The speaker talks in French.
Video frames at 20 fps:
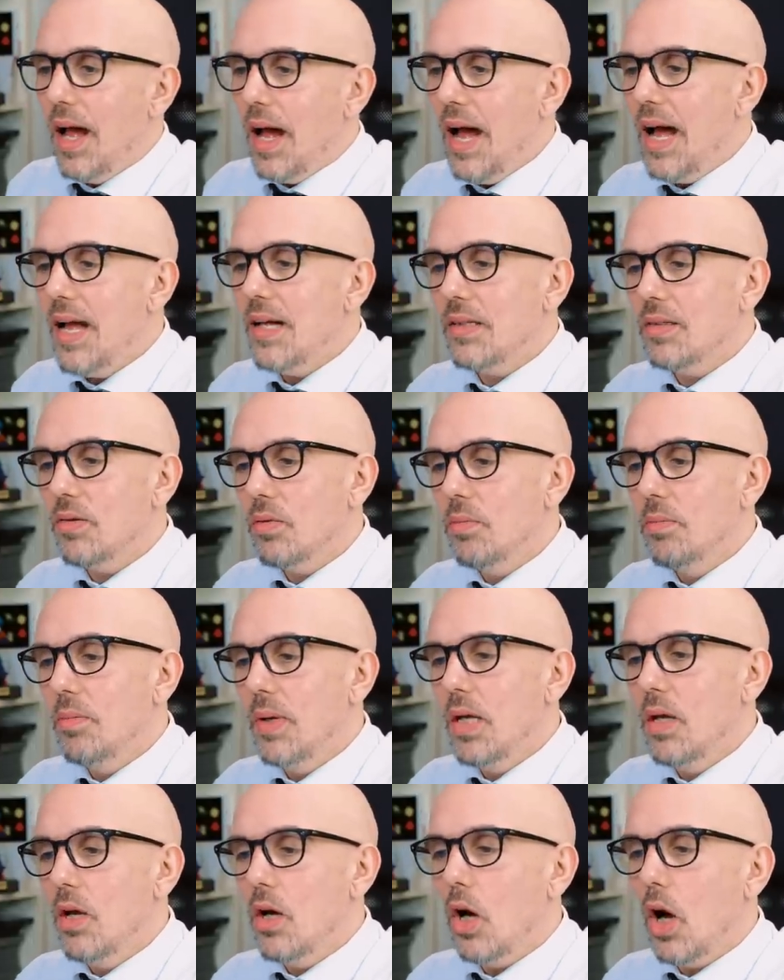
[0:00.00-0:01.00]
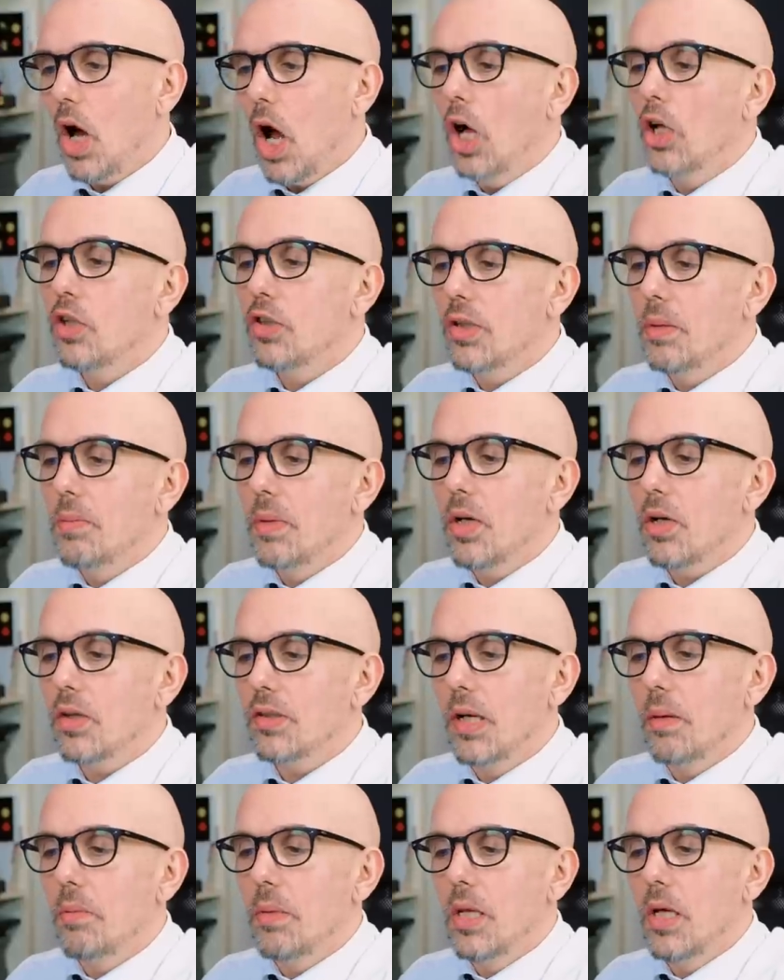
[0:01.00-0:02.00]
à, son meilleur, à un de ses
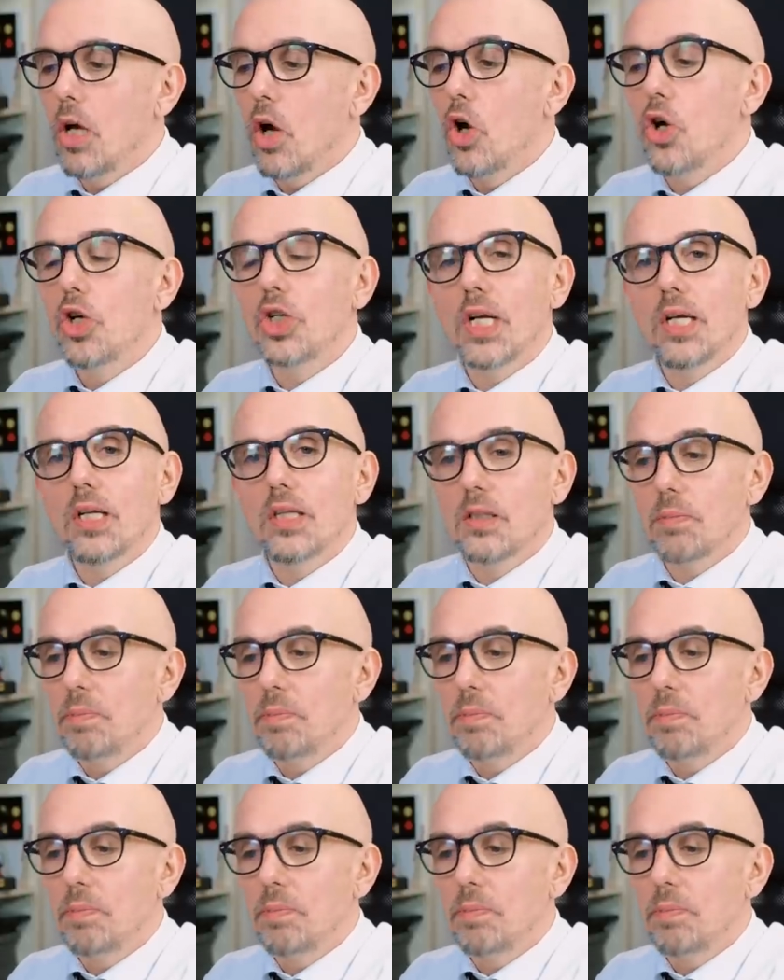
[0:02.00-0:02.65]
meilleurs amis, Eugene